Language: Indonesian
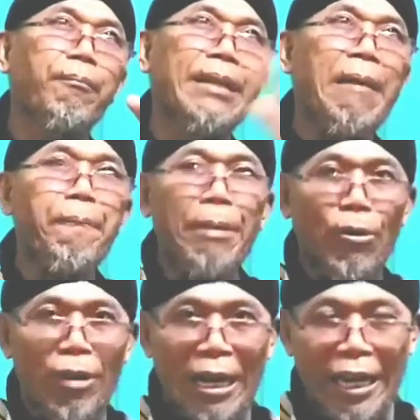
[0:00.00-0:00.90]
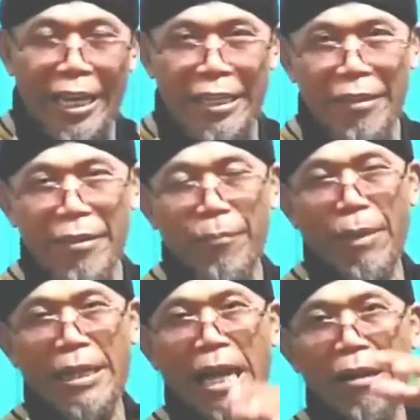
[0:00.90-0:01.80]
menampar orang lain,
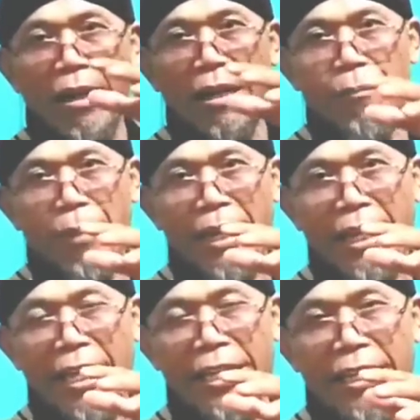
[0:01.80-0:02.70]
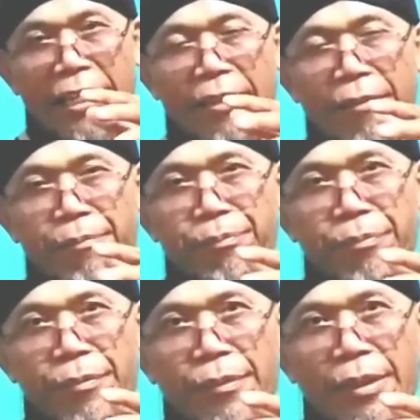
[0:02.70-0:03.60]
padahal mereka ini
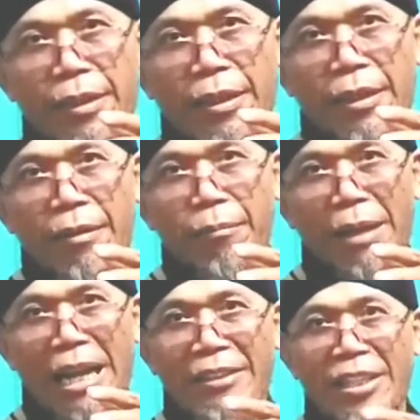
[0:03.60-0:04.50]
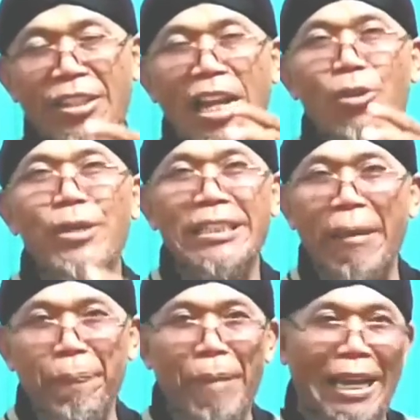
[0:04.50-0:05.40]
merasa selalu
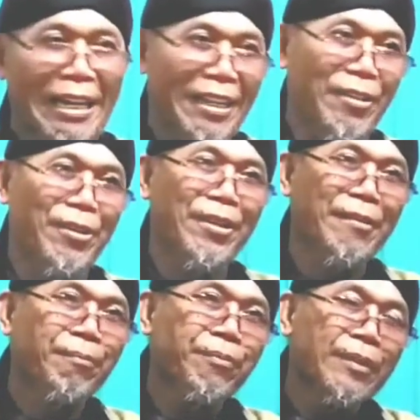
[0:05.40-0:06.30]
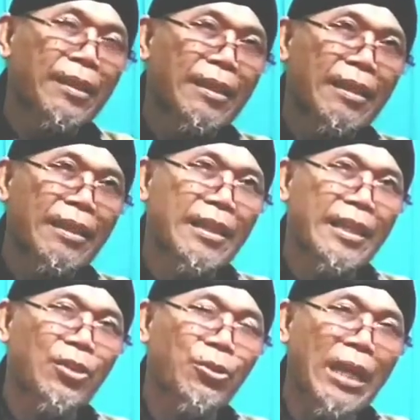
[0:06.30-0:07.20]
ditampar gitu
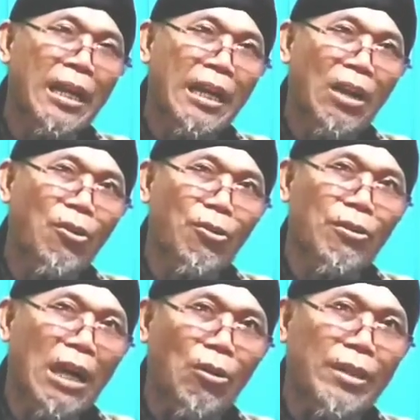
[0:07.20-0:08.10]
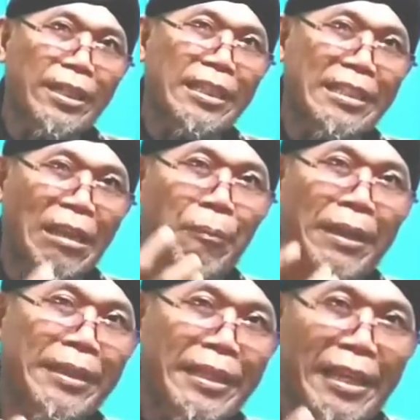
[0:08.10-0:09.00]
itu yang kalau kalau kita
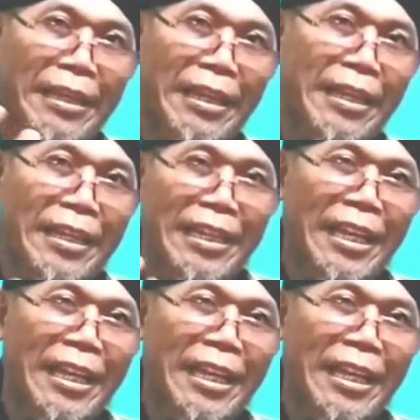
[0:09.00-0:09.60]
cermati ya dari